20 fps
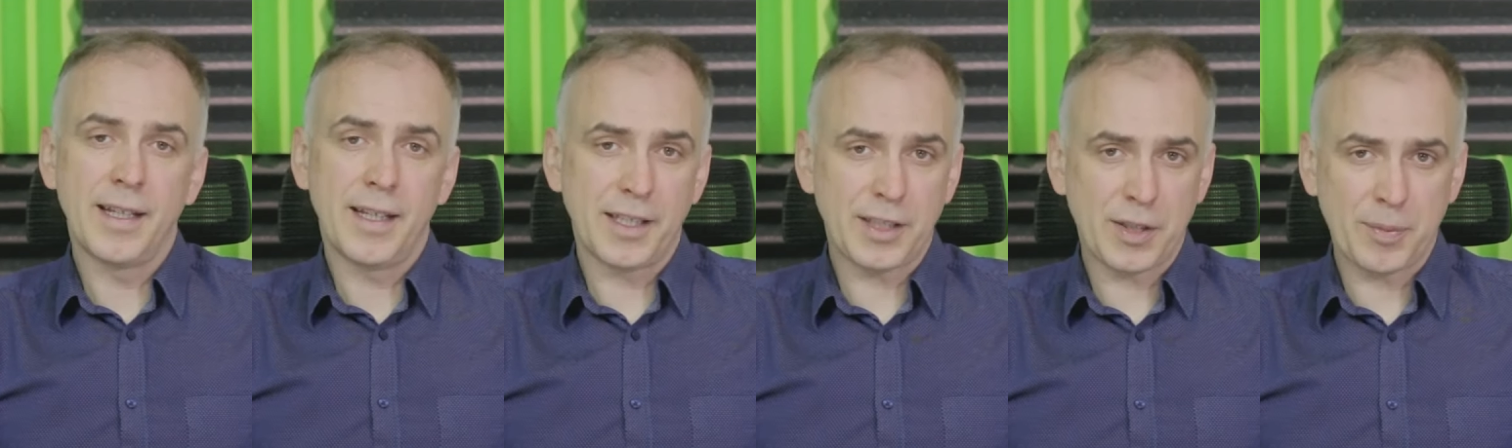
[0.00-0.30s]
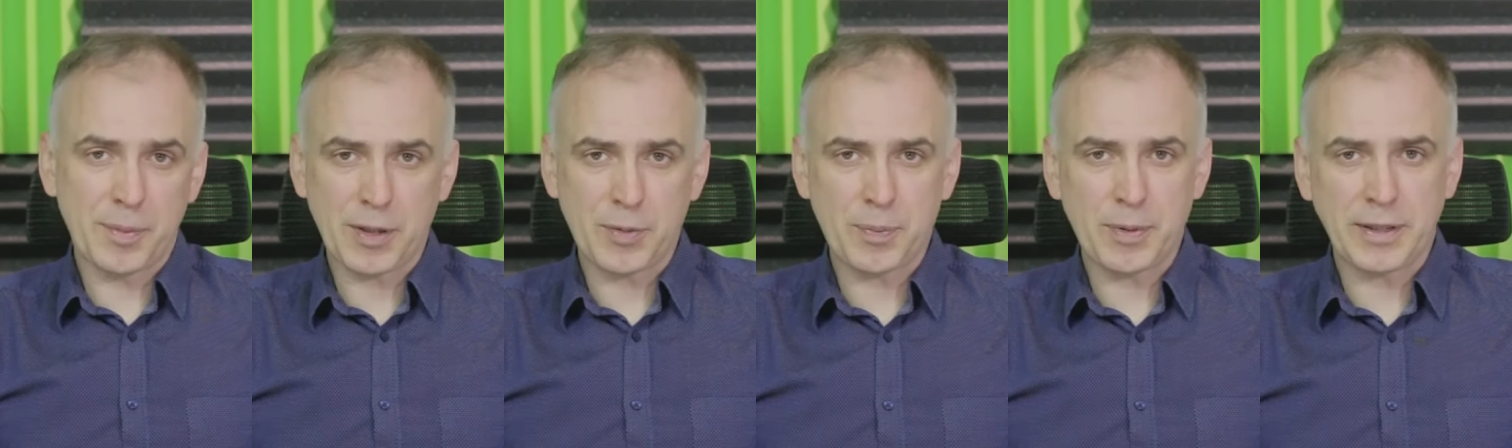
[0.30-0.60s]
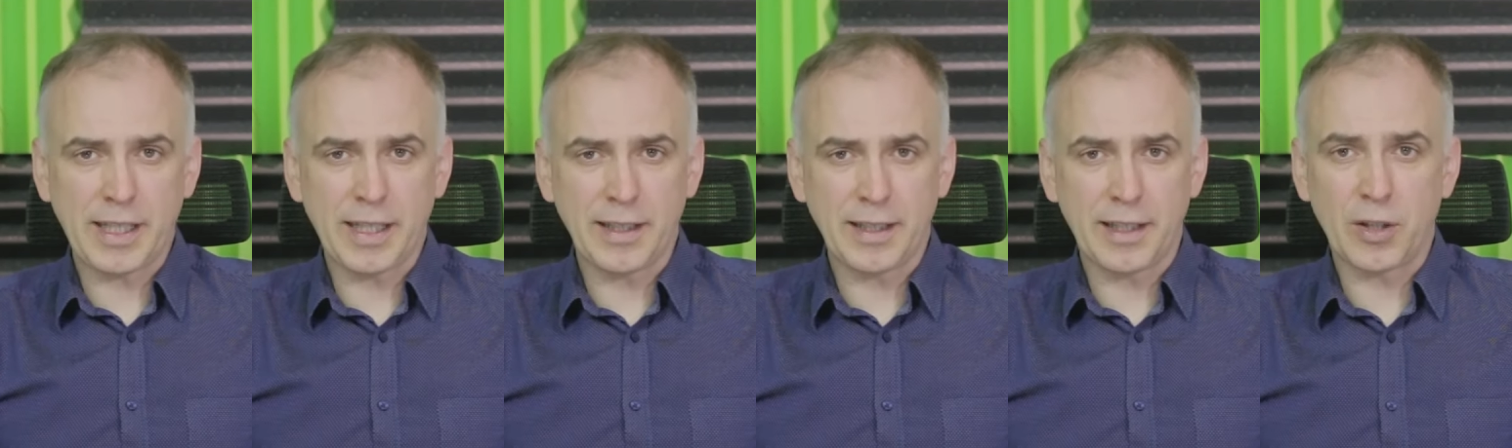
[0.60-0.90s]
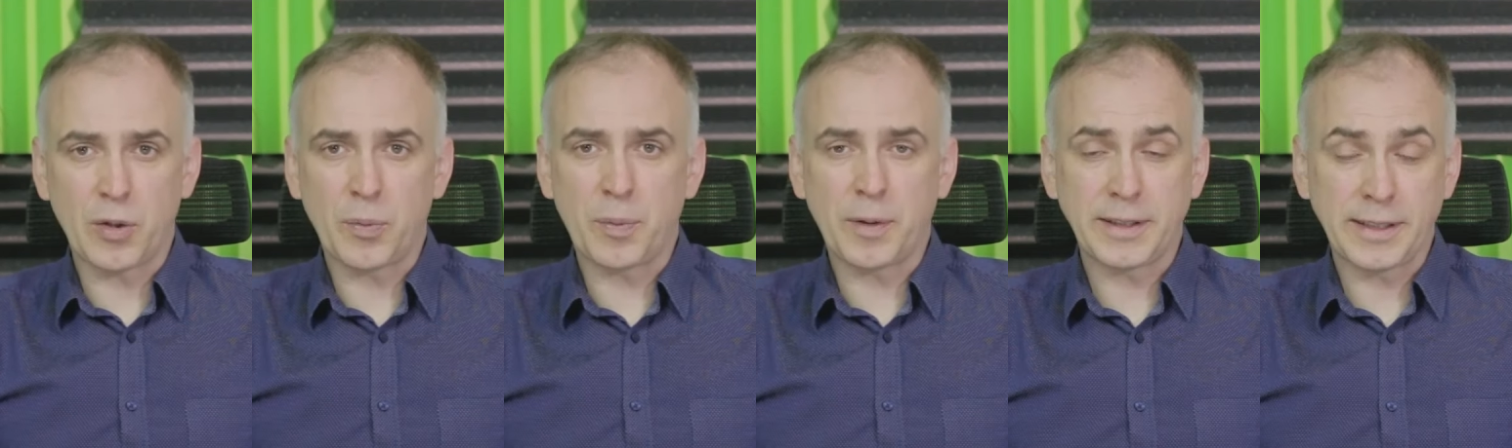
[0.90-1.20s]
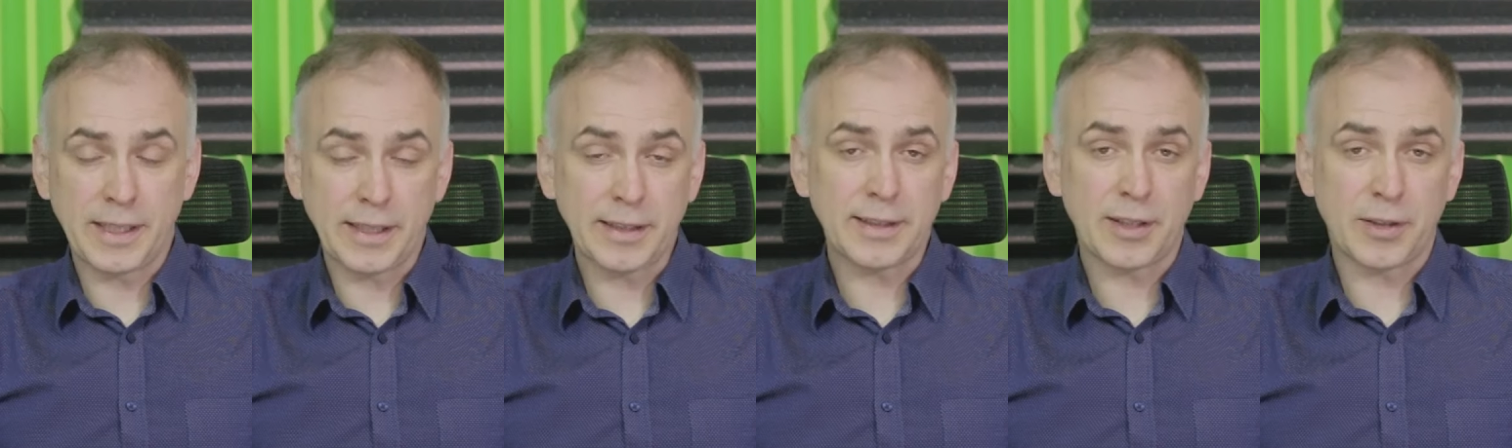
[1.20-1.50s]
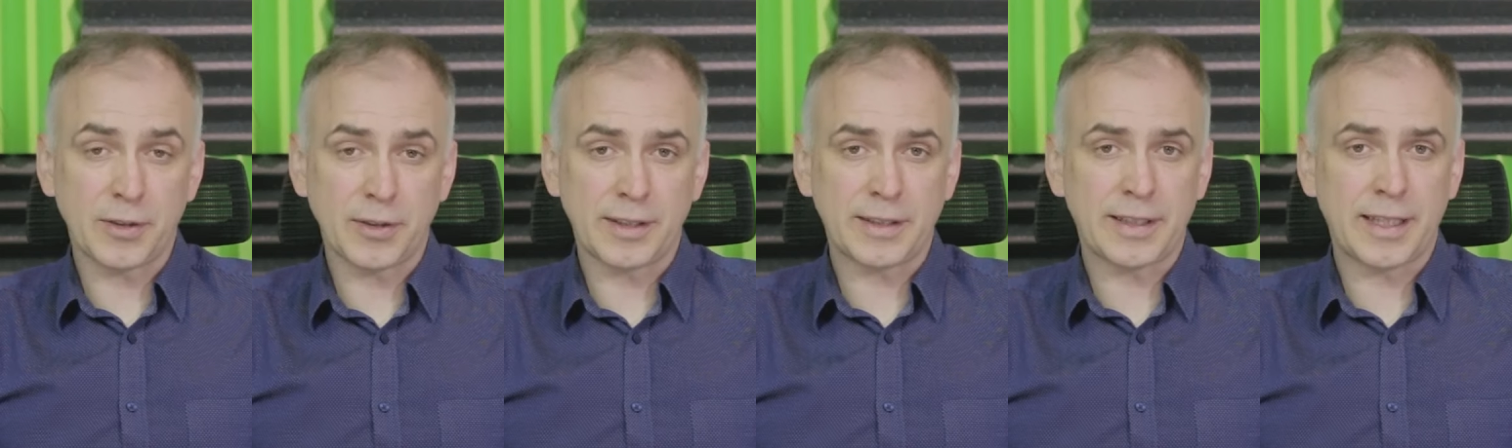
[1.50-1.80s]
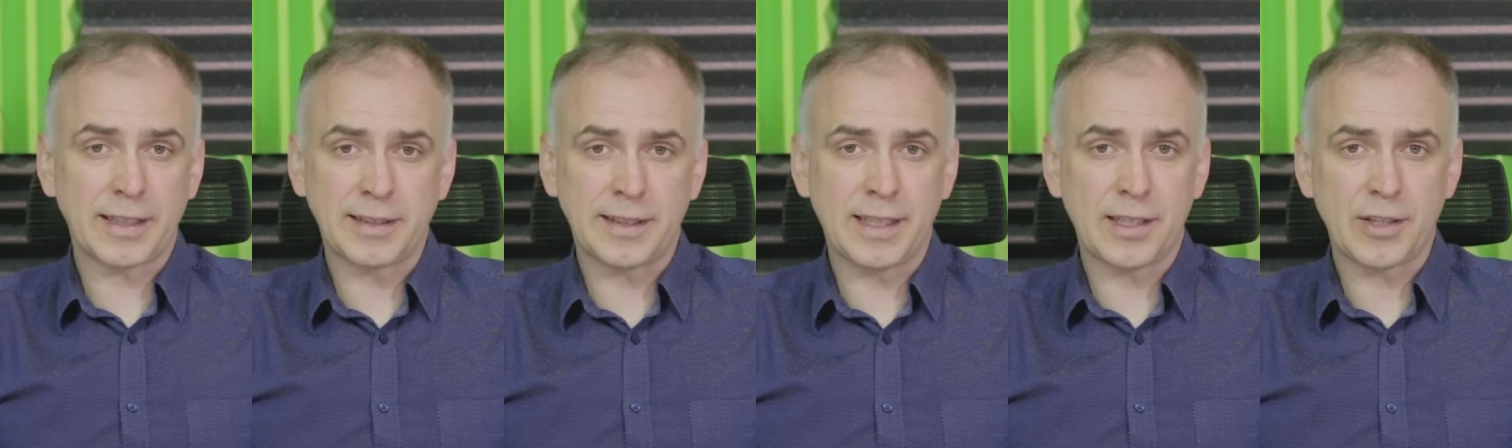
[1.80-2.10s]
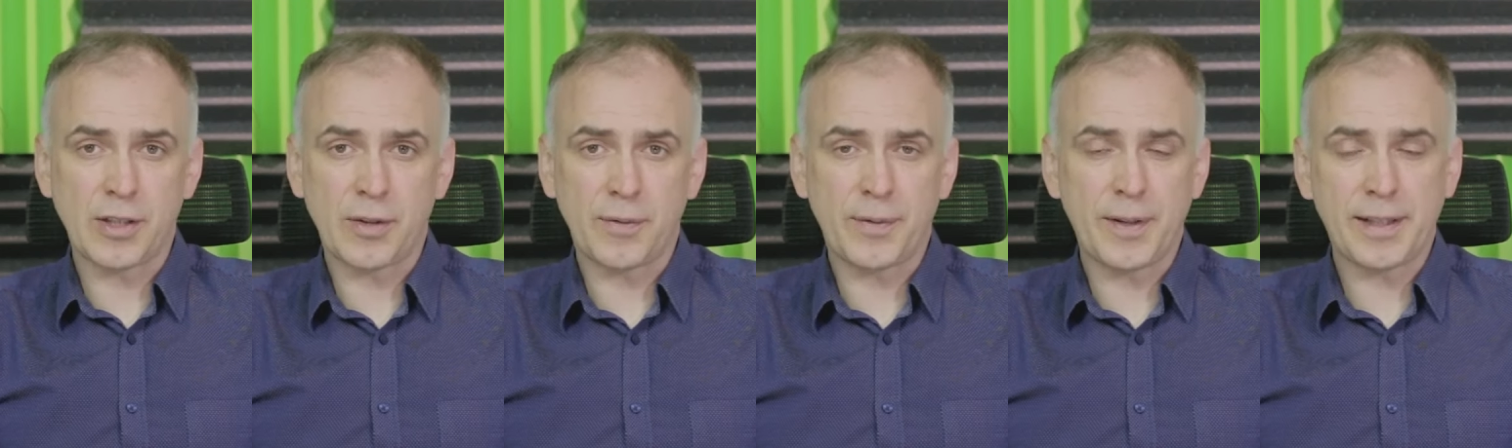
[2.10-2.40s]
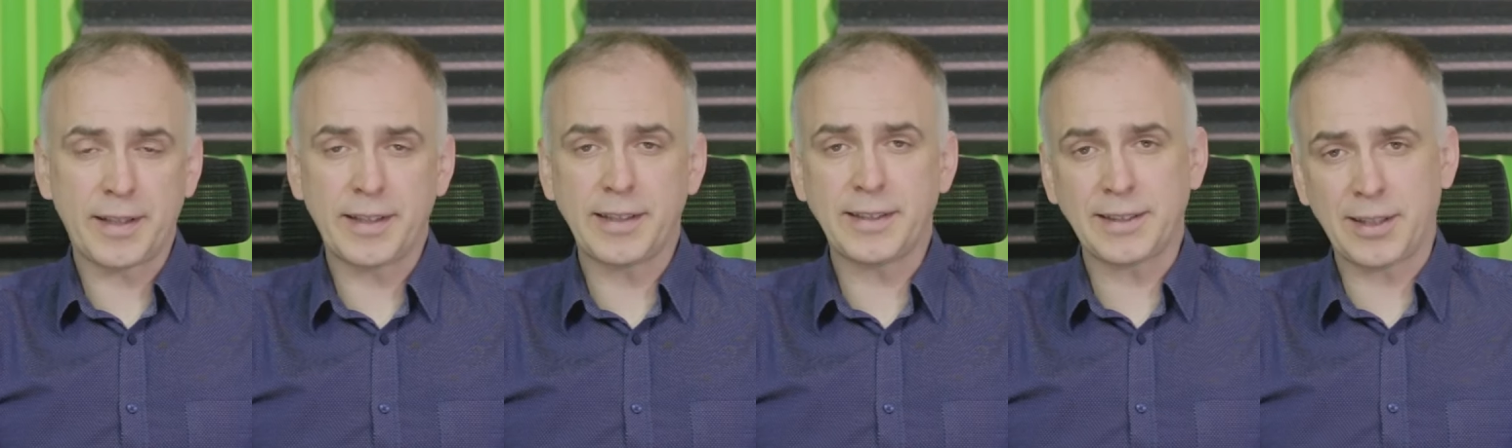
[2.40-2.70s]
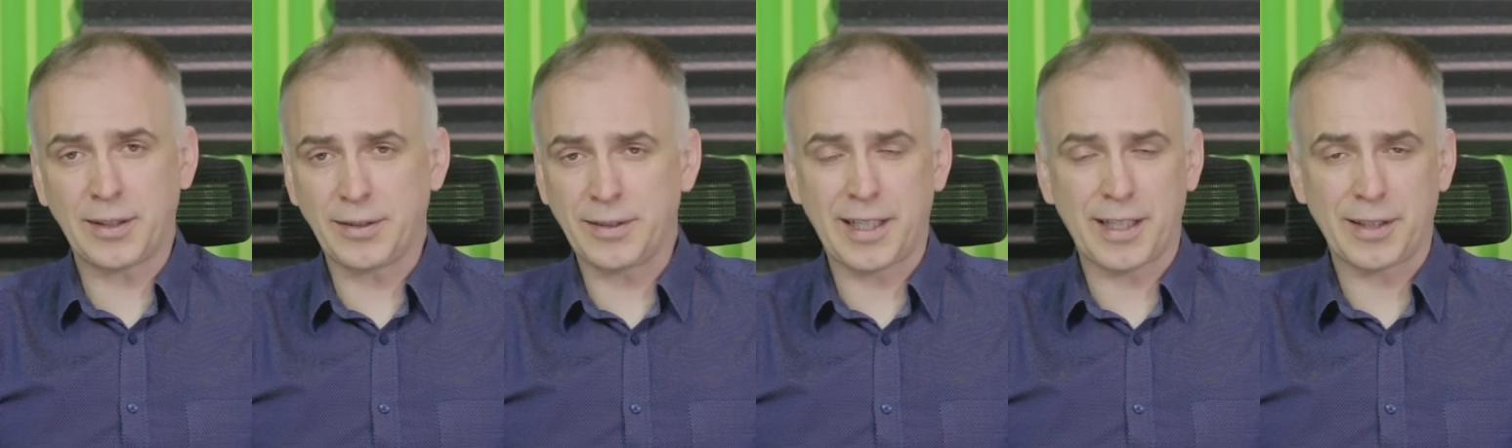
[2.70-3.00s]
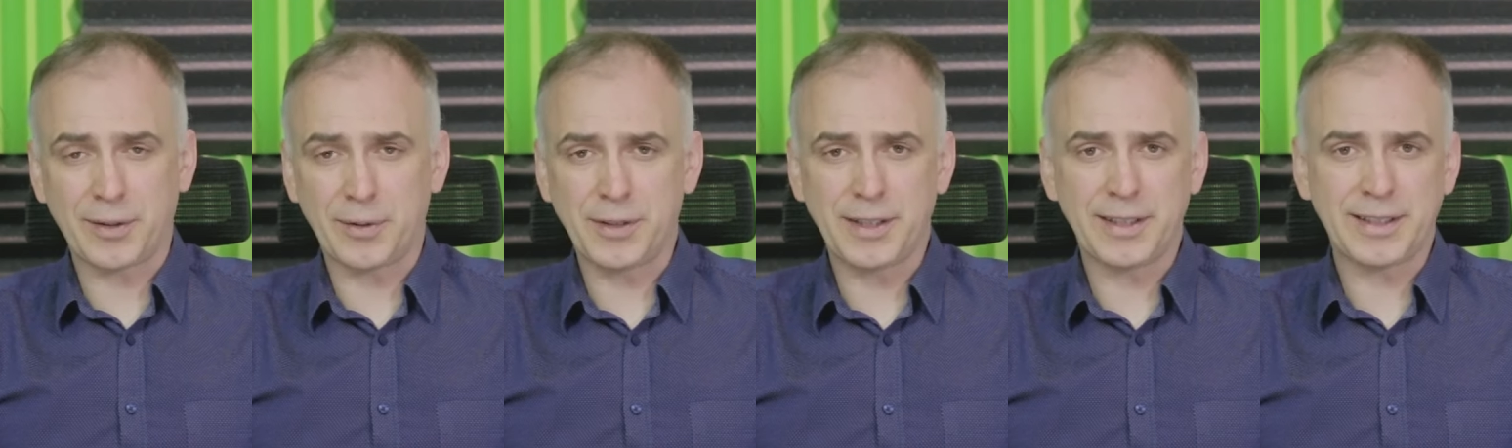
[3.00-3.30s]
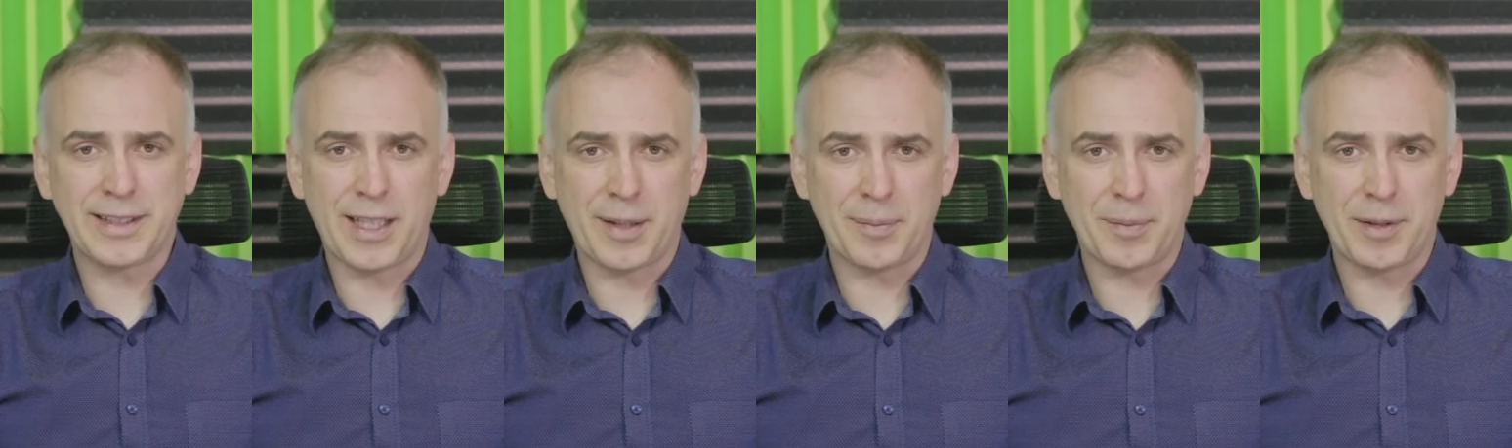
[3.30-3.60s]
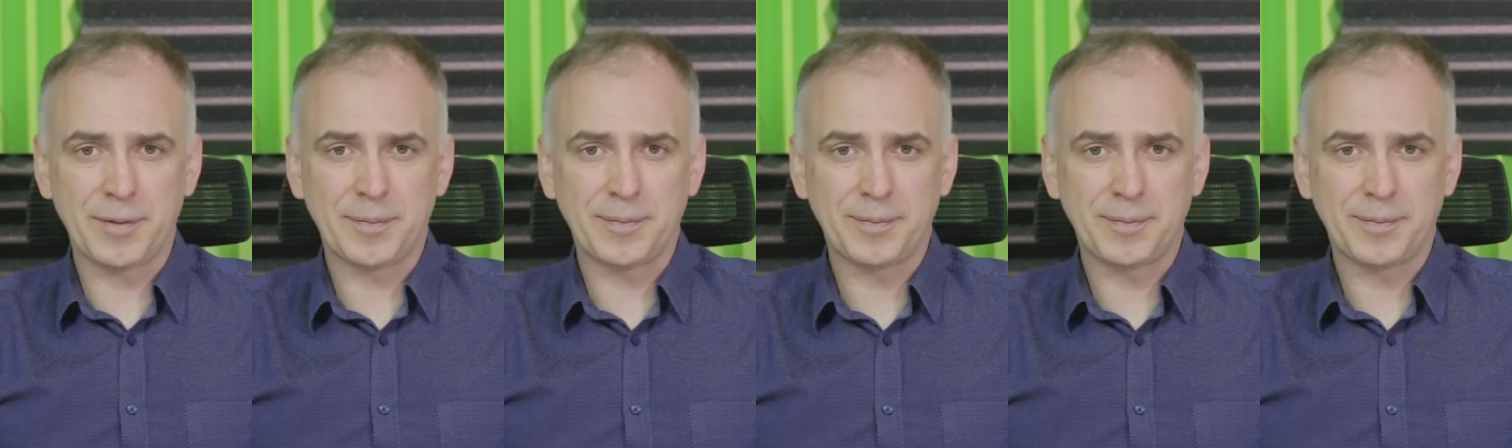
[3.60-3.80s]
Jeśli masz pytania lub chcesz skorzystać z naszej oferty, skontaktuj się z nami.